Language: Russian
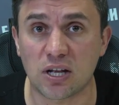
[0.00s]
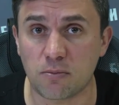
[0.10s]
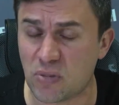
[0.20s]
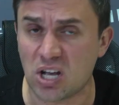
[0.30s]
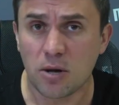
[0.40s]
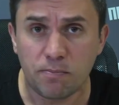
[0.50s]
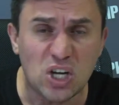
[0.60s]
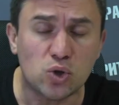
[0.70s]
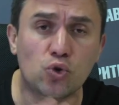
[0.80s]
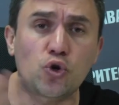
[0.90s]
Да?
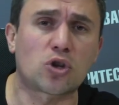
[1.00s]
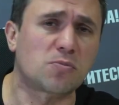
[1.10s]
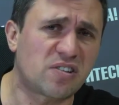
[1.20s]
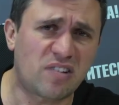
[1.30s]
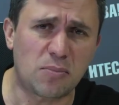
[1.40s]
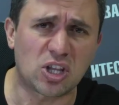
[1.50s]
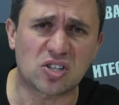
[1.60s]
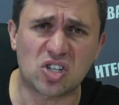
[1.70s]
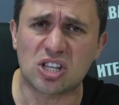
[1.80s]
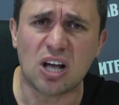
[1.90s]
Без учетом
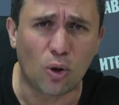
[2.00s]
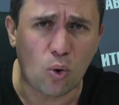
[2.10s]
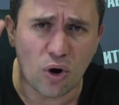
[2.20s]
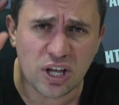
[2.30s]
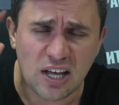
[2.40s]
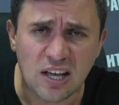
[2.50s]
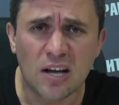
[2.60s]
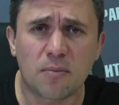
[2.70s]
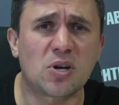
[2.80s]
современных технологий,